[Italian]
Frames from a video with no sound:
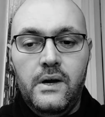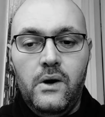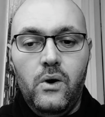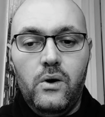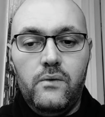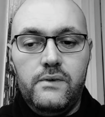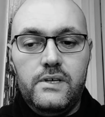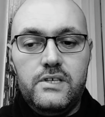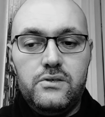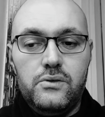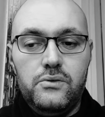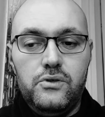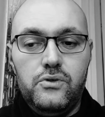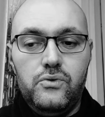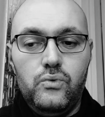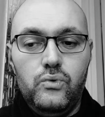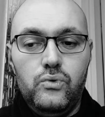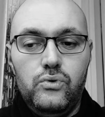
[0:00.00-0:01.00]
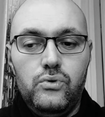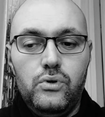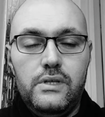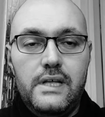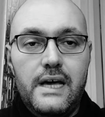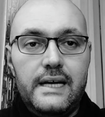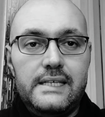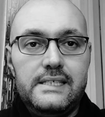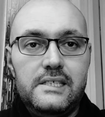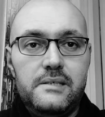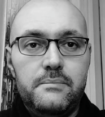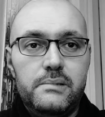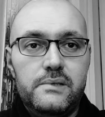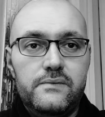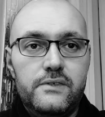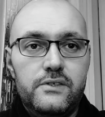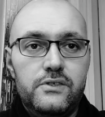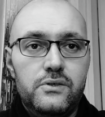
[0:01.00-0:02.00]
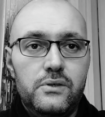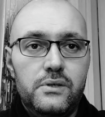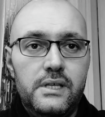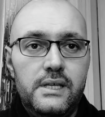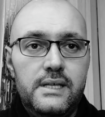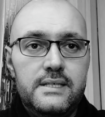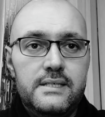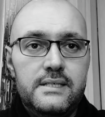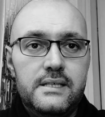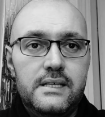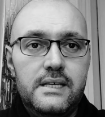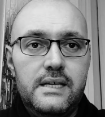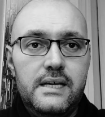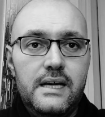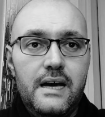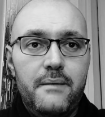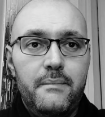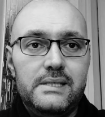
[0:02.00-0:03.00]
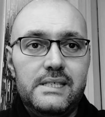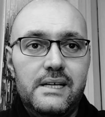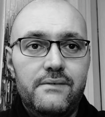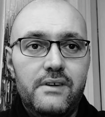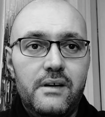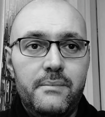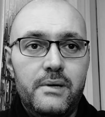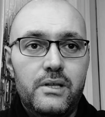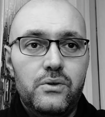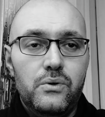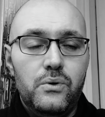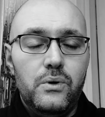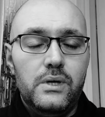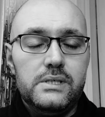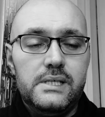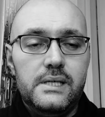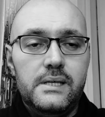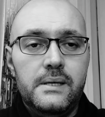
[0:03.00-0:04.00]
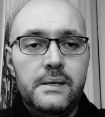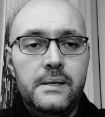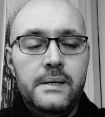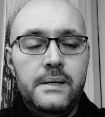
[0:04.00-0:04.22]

Ho visto di tutto, da grandi professionisti a bravi amatori,